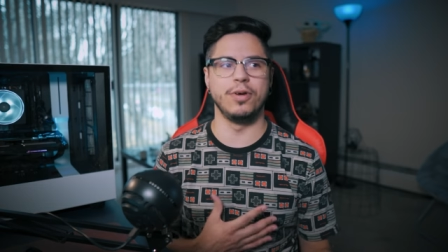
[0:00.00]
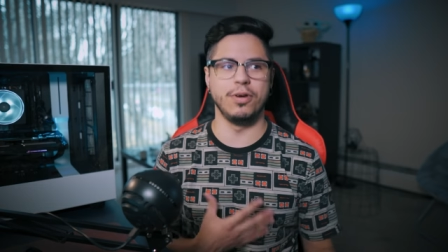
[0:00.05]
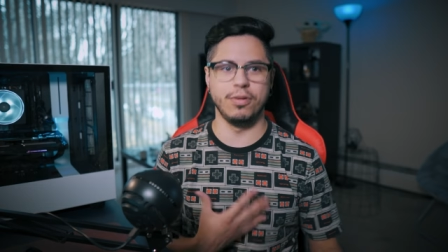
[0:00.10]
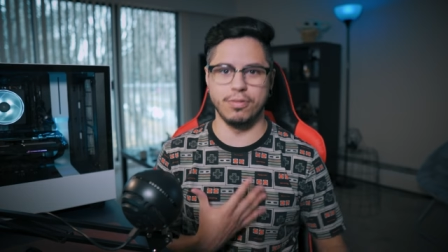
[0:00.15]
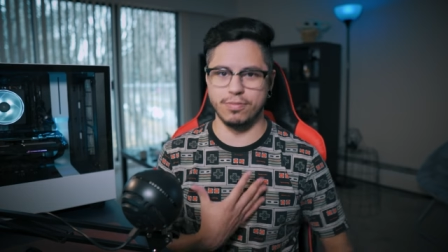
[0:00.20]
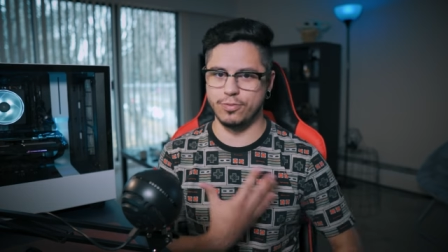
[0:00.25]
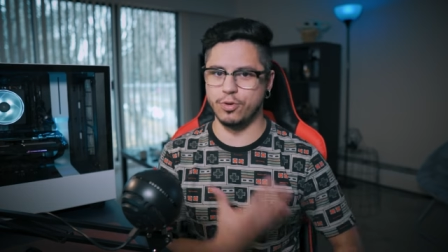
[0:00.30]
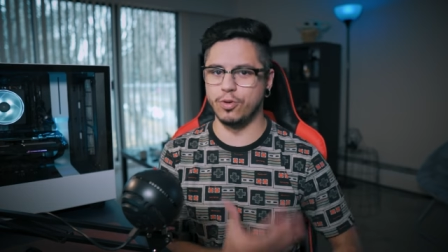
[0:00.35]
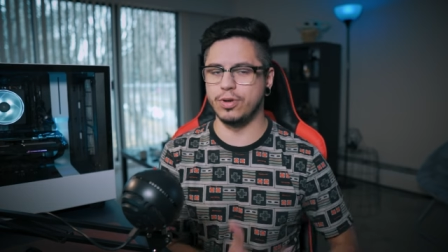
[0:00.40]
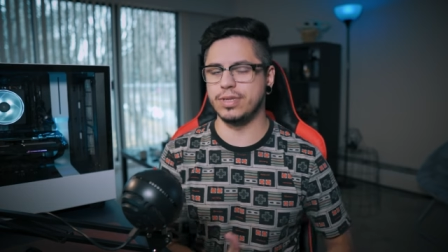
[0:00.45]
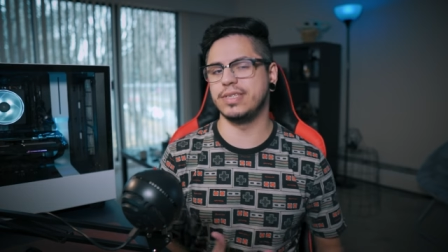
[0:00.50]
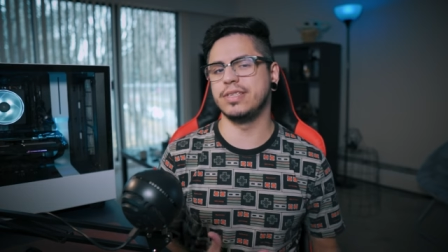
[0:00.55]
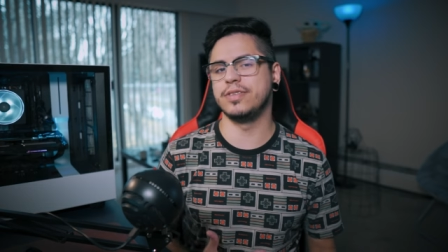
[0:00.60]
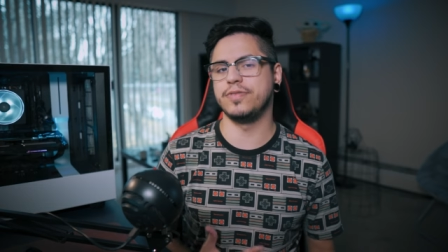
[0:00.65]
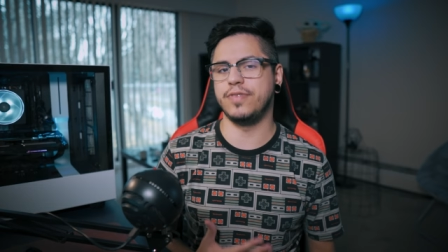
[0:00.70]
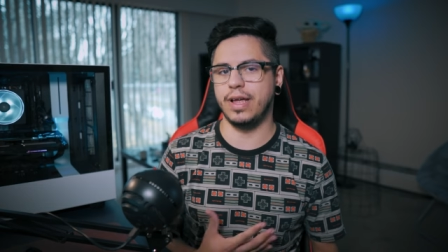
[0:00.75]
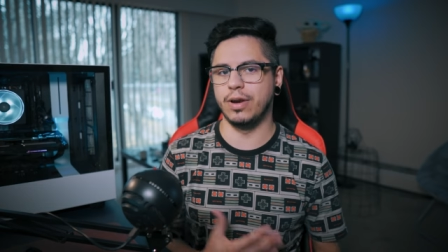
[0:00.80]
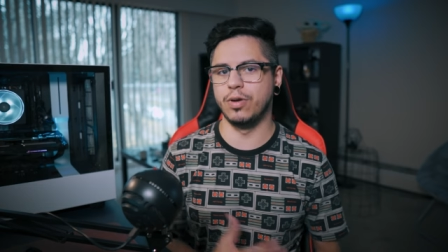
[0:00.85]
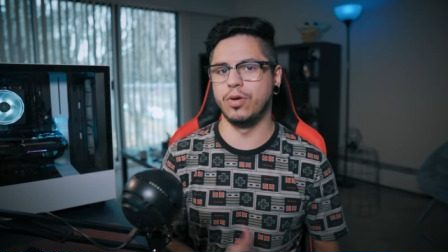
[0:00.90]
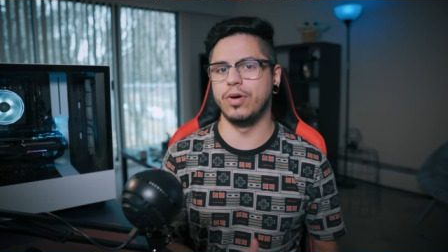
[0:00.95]
eu dou esses
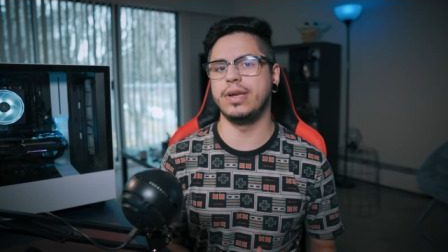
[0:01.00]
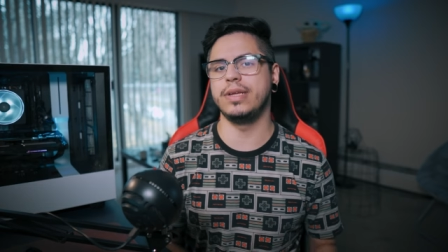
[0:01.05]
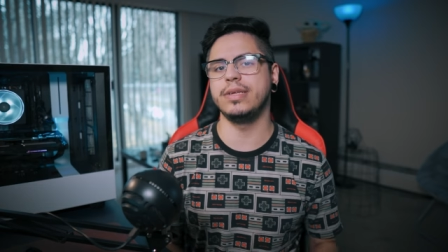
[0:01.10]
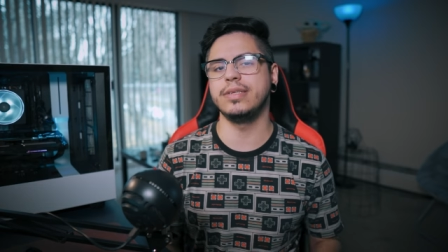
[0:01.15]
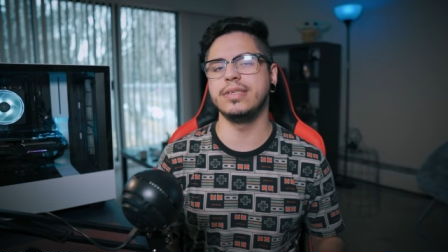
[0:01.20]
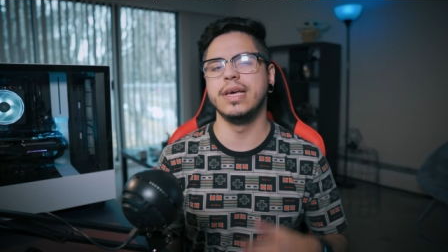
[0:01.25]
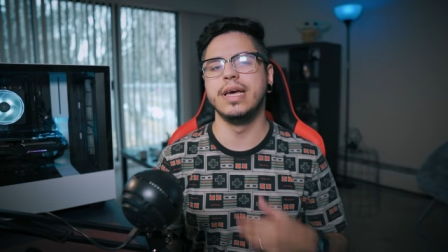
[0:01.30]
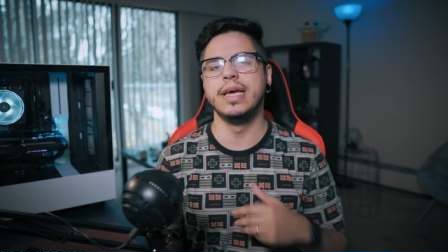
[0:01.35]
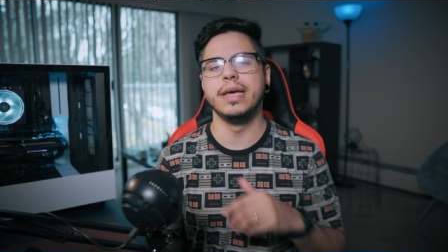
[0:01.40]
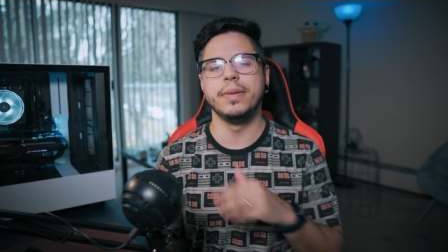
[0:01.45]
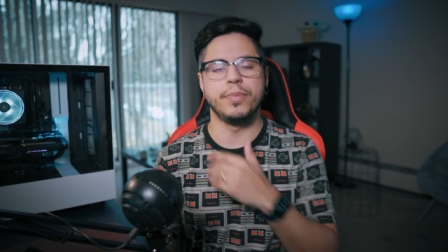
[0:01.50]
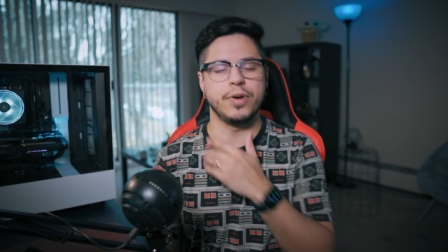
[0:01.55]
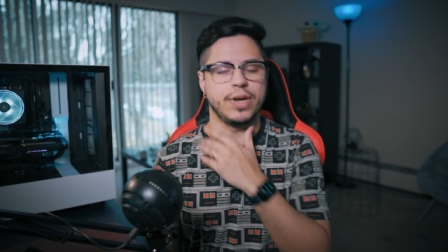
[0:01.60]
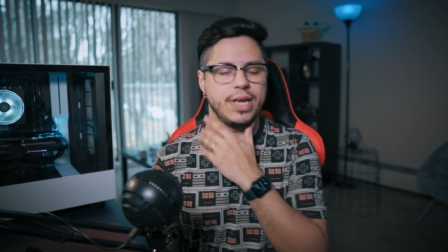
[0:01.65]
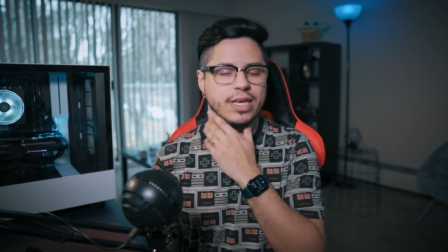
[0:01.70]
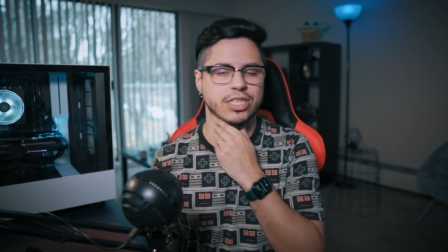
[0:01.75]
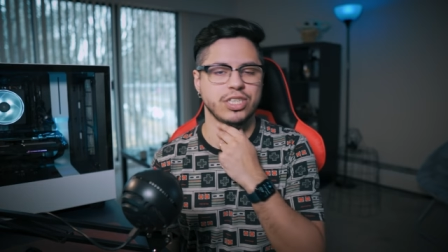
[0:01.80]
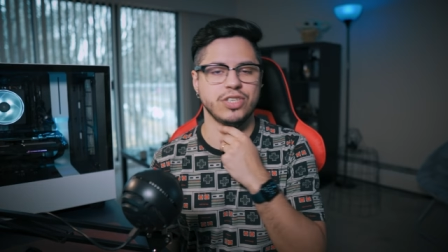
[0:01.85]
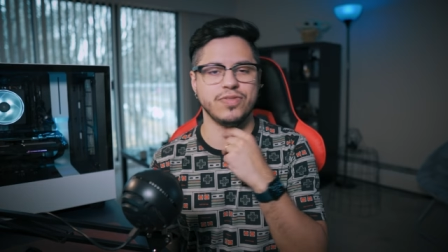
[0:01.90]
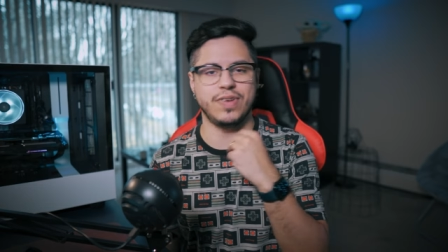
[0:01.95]
valores
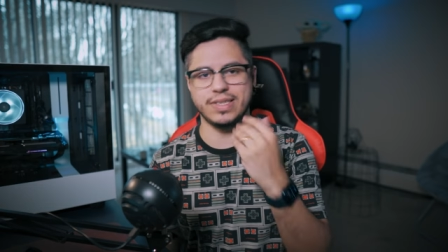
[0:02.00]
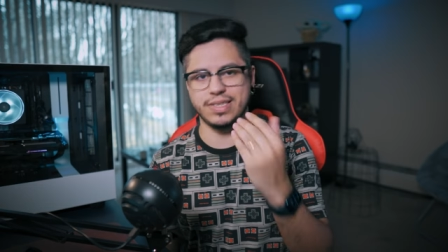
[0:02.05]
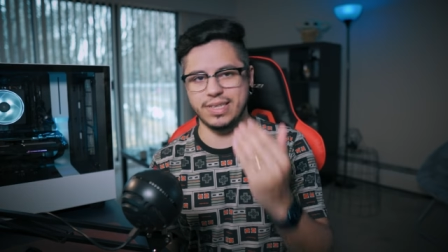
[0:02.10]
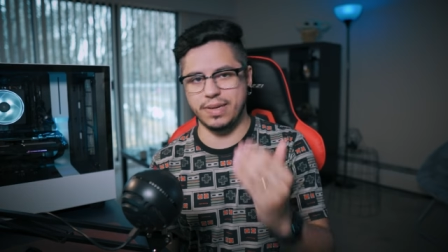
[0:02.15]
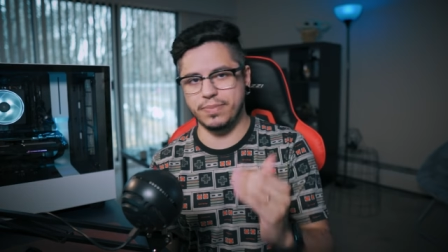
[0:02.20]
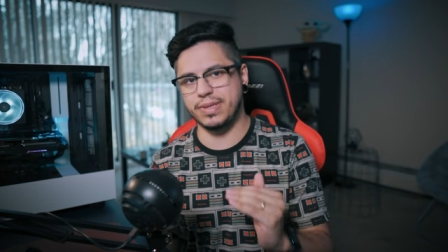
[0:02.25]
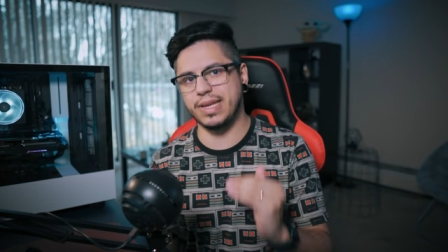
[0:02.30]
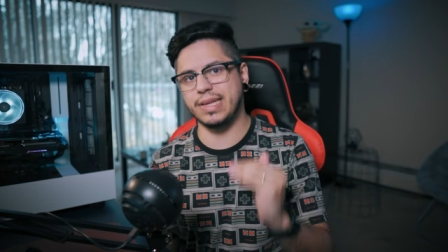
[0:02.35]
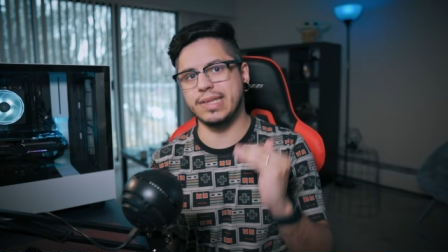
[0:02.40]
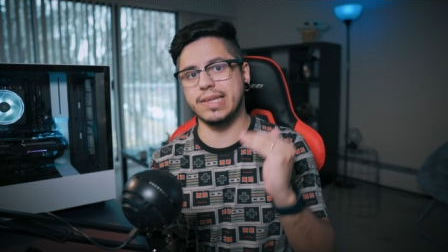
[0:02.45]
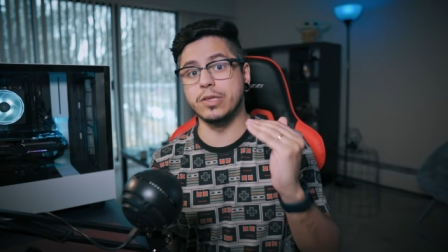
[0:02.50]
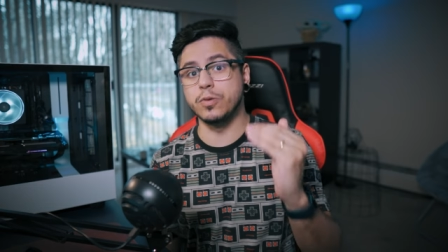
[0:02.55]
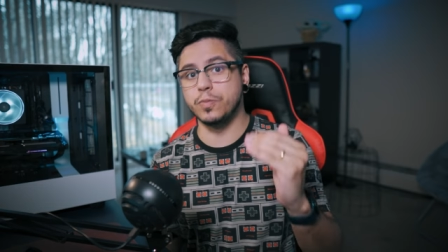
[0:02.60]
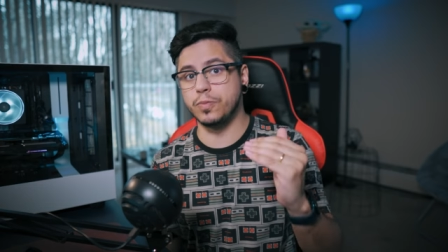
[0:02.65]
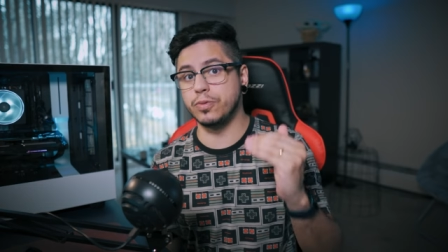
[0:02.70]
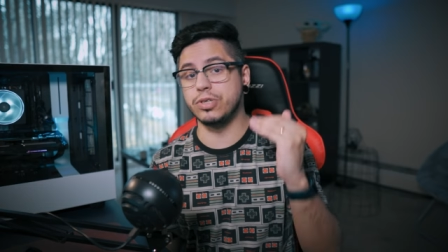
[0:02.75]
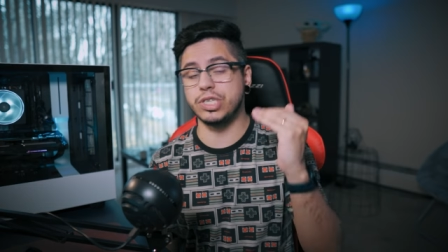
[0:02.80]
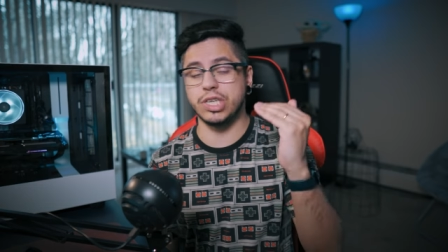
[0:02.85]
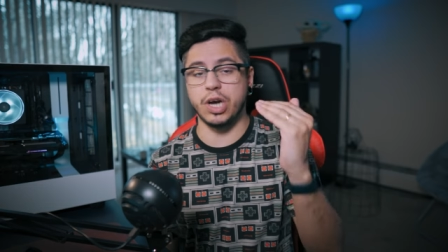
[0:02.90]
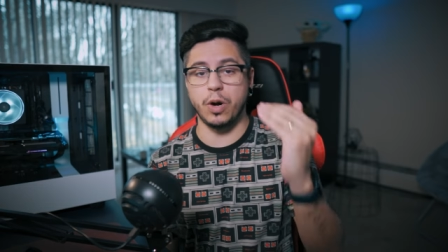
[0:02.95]
porque a gente vai sempre tentando
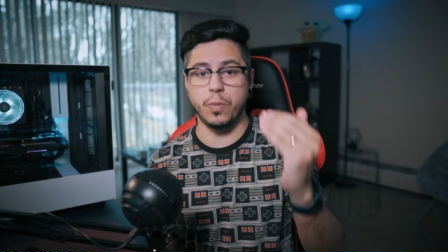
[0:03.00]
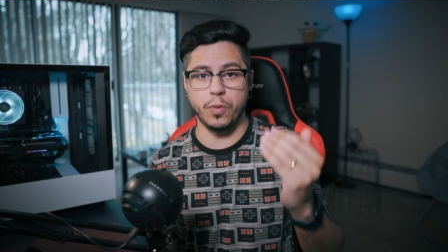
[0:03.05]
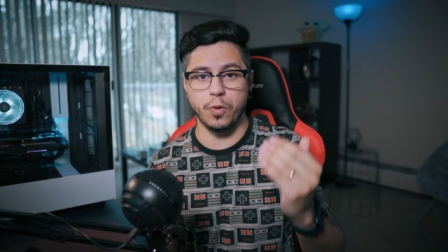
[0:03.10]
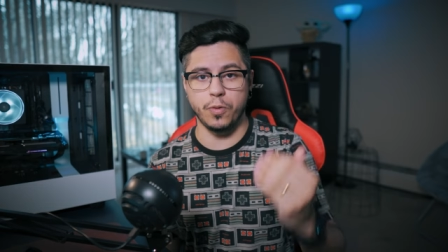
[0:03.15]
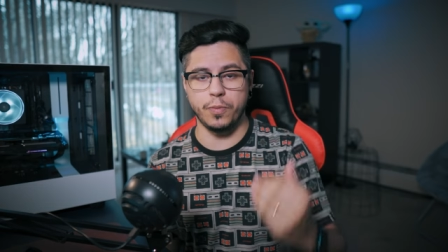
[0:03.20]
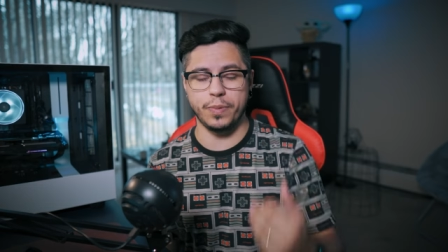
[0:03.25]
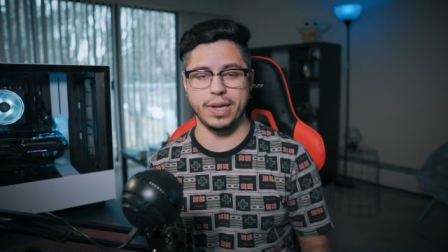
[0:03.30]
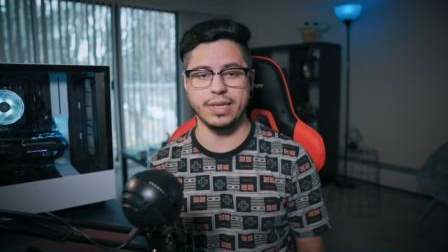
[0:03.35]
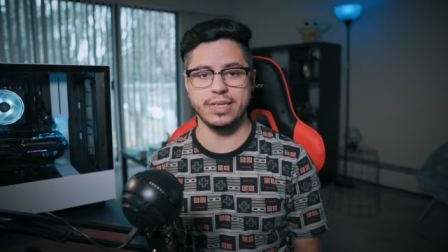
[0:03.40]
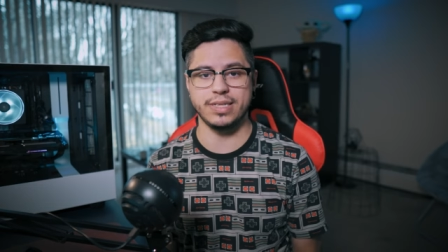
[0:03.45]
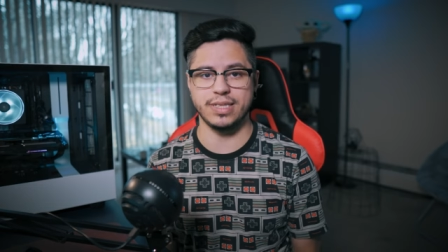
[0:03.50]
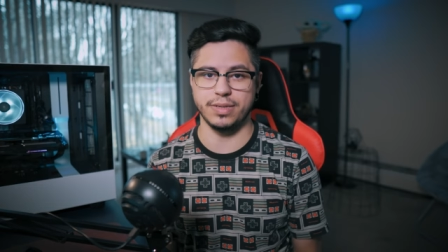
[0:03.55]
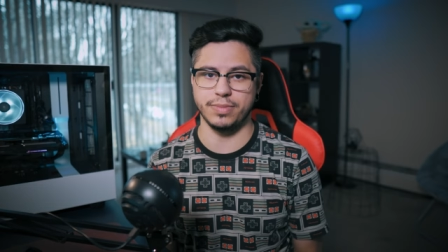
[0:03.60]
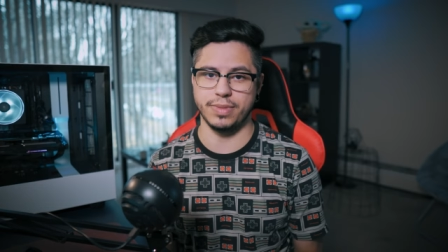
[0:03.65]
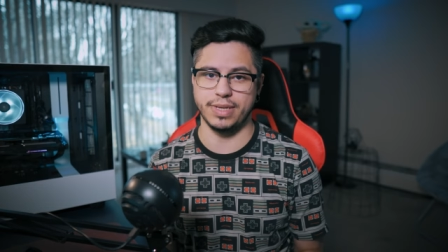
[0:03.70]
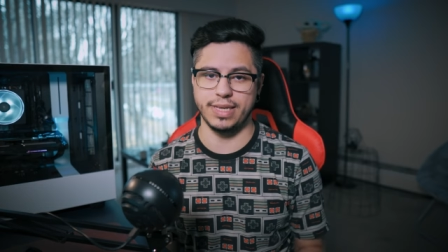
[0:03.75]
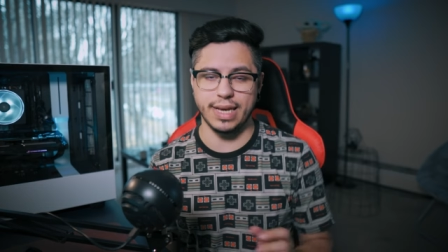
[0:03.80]
puxar um pouco para cima.